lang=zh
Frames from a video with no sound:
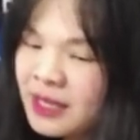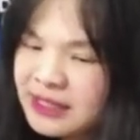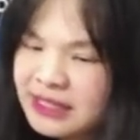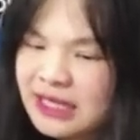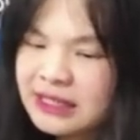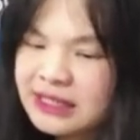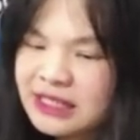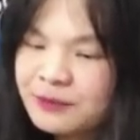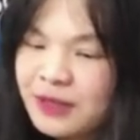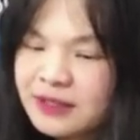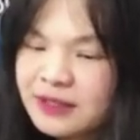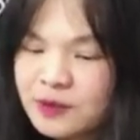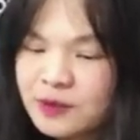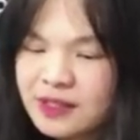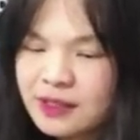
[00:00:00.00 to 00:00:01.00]
前情报
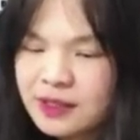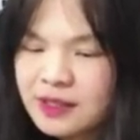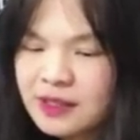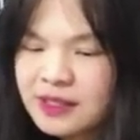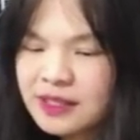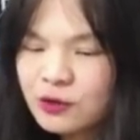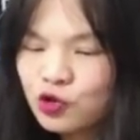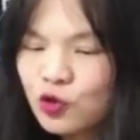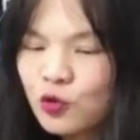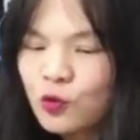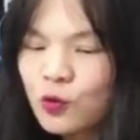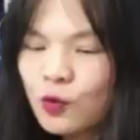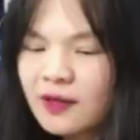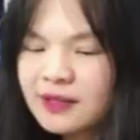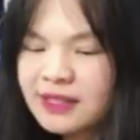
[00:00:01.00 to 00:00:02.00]
总监示警中
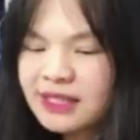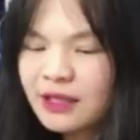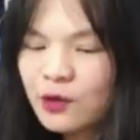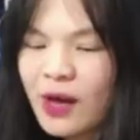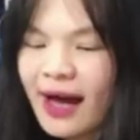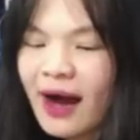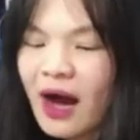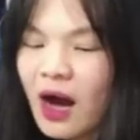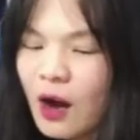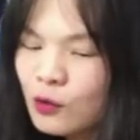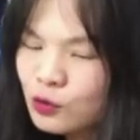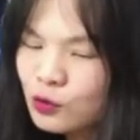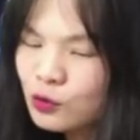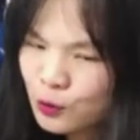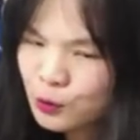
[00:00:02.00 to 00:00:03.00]
国要接管
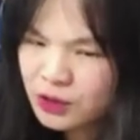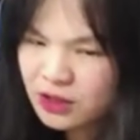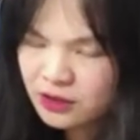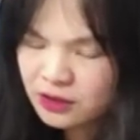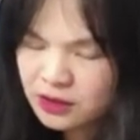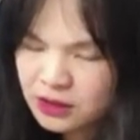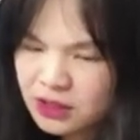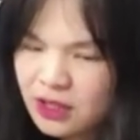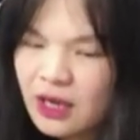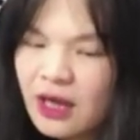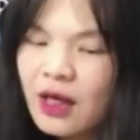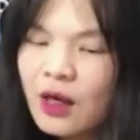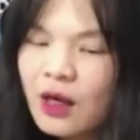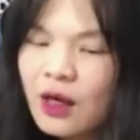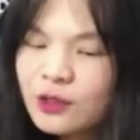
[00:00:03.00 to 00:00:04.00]
澳洲政治，
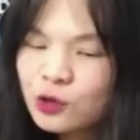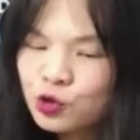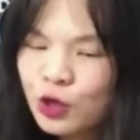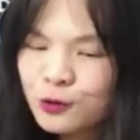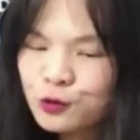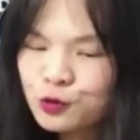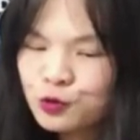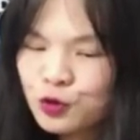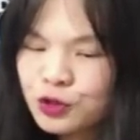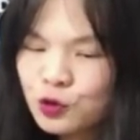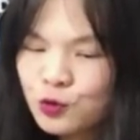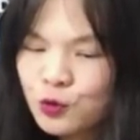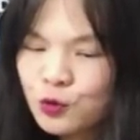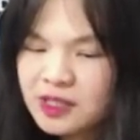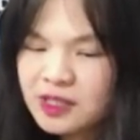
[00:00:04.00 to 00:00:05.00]
外传拒绝
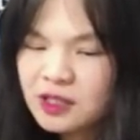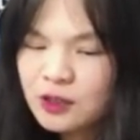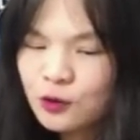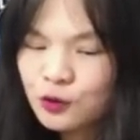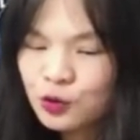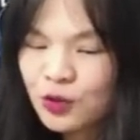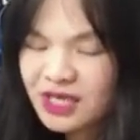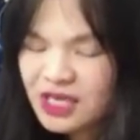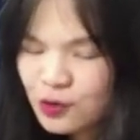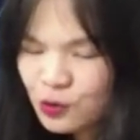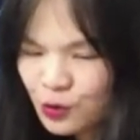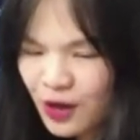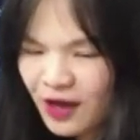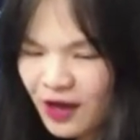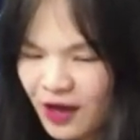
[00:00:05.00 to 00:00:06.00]
中国吸收选议
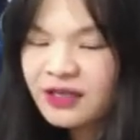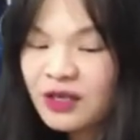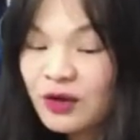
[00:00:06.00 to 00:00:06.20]
员。